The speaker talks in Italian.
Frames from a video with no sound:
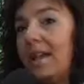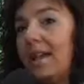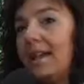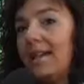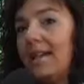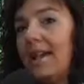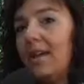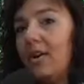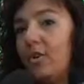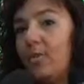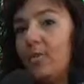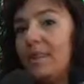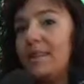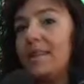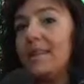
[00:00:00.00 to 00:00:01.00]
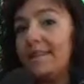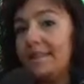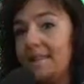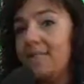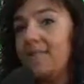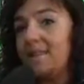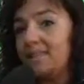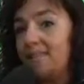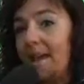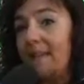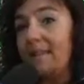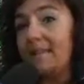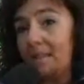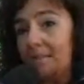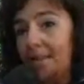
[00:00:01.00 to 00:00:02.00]
è chiaro è come dire sì vi
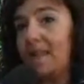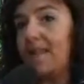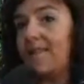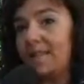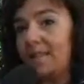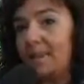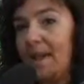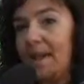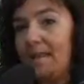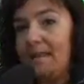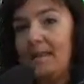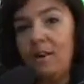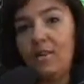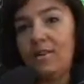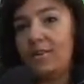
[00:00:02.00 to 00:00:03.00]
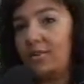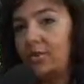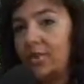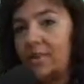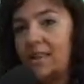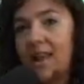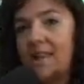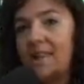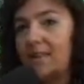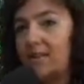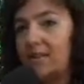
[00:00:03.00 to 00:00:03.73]
spetta perché vi spetta, lo ha detto l'Italia,